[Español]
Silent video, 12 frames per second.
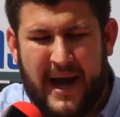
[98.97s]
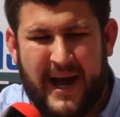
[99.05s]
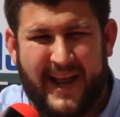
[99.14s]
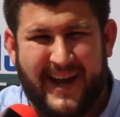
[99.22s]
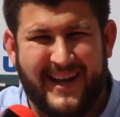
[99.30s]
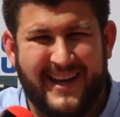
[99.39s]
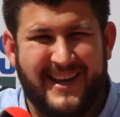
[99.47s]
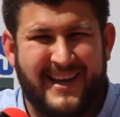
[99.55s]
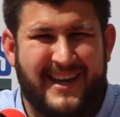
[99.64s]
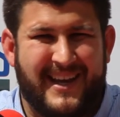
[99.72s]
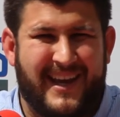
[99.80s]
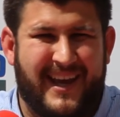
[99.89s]
para
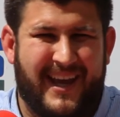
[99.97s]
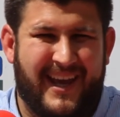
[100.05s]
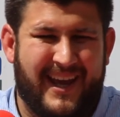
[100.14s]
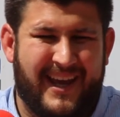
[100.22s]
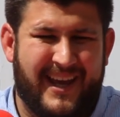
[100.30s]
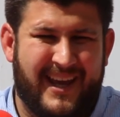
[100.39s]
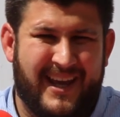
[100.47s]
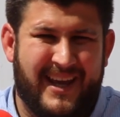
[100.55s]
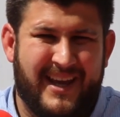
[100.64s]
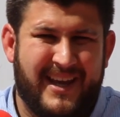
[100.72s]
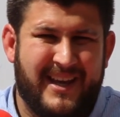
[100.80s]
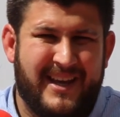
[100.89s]

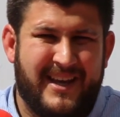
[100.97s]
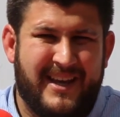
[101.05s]
eh,